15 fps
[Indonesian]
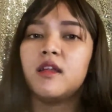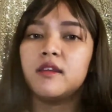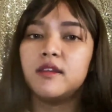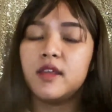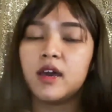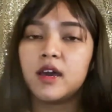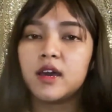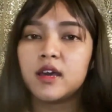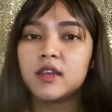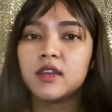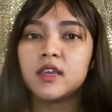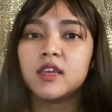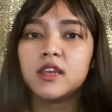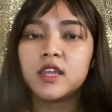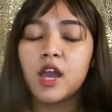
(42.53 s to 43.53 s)
dan
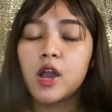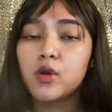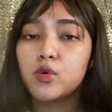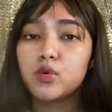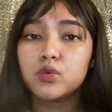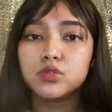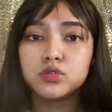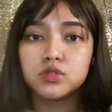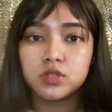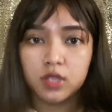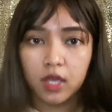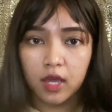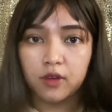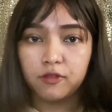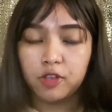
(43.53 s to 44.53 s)
ini aku
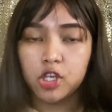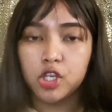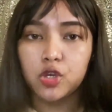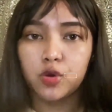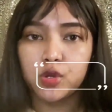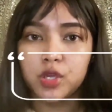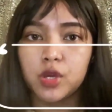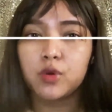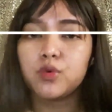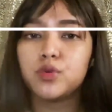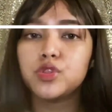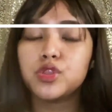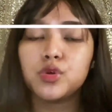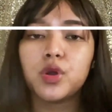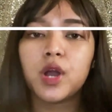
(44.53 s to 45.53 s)
khususkan videonya
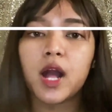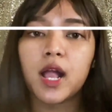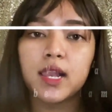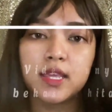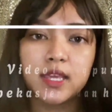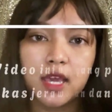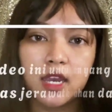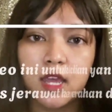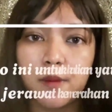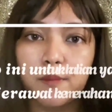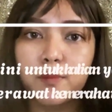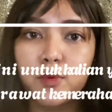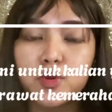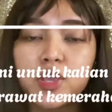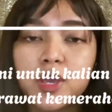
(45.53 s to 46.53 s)
untuk kalian yang
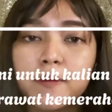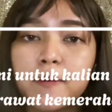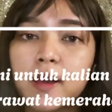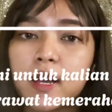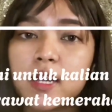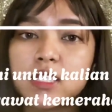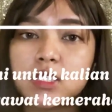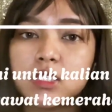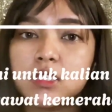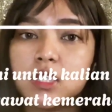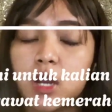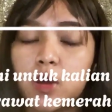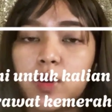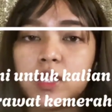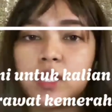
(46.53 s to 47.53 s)
punya bekas
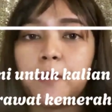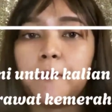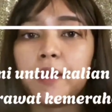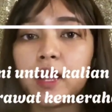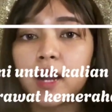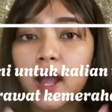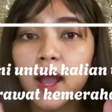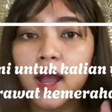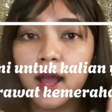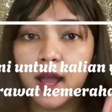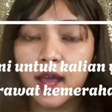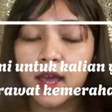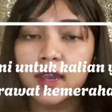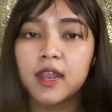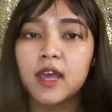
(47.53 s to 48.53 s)
jerawat
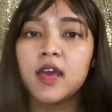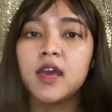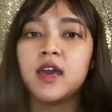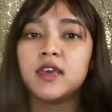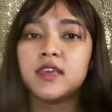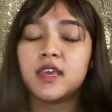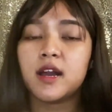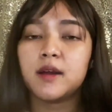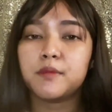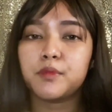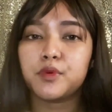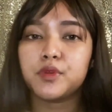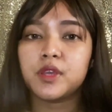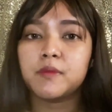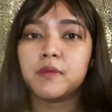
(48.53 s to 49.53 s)
kemerahan yang
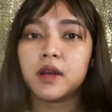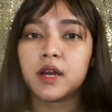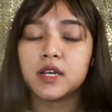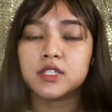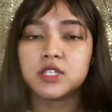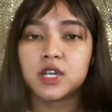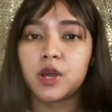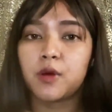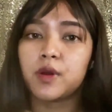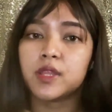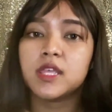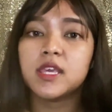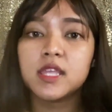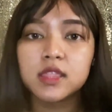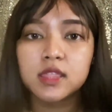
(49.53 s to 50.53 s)
punya bekas
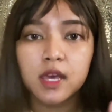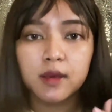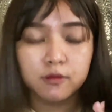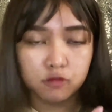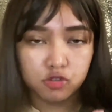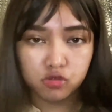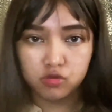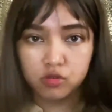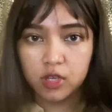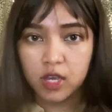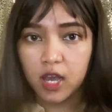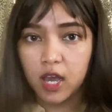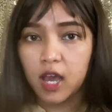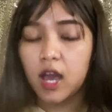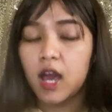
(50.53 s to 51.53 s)
jerawat hitam
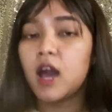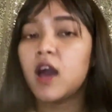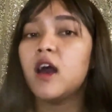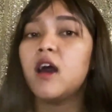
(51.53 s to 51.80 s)
juga